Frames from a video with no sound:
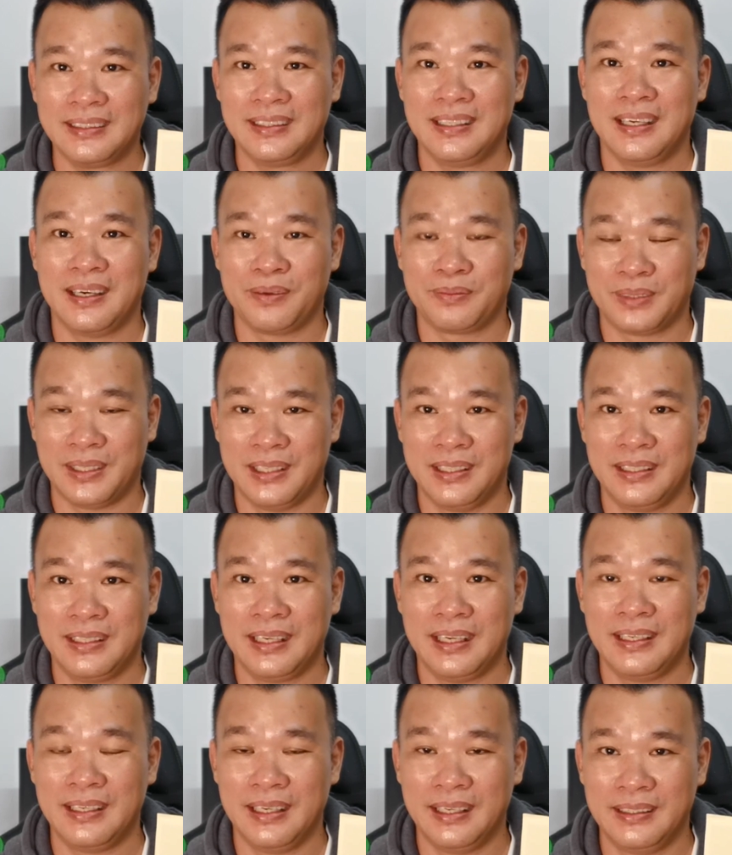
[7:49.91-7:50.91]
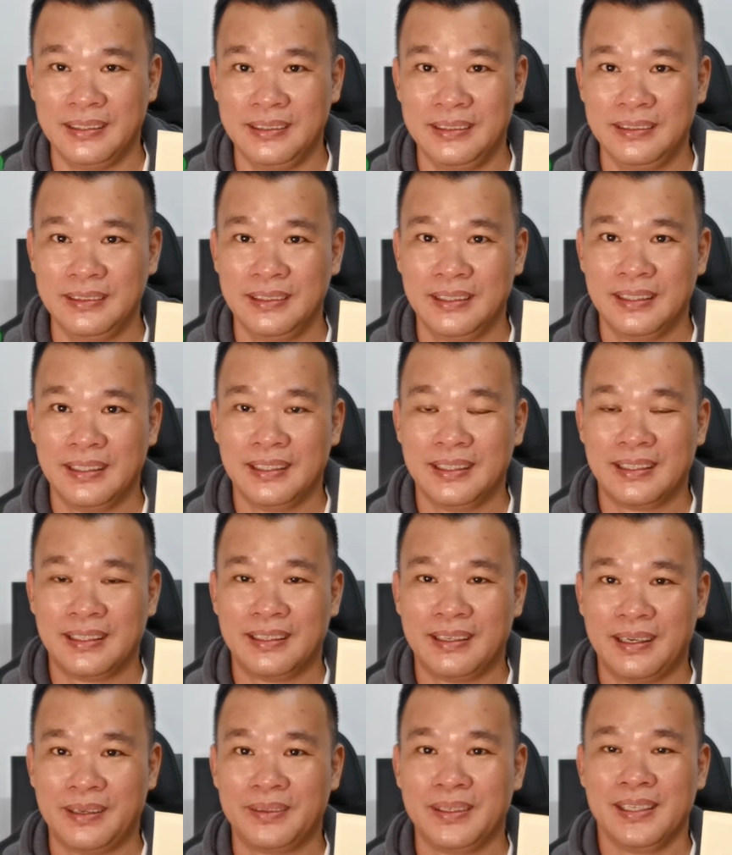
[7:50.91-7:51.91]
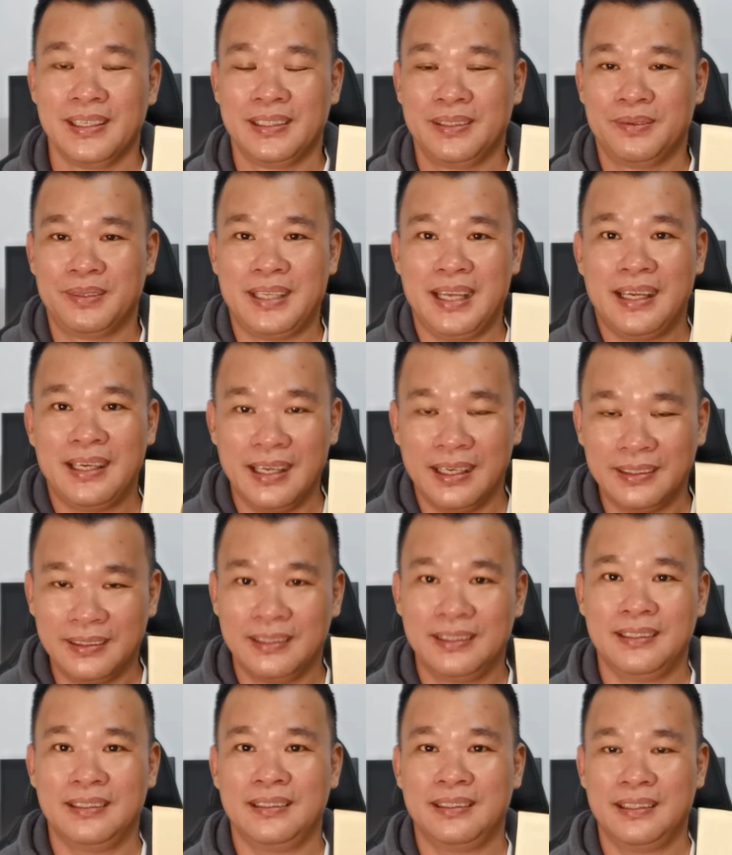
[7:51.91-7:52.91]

cho đồng tình luyến ái nữ đúng không nhưng mà gia đình á,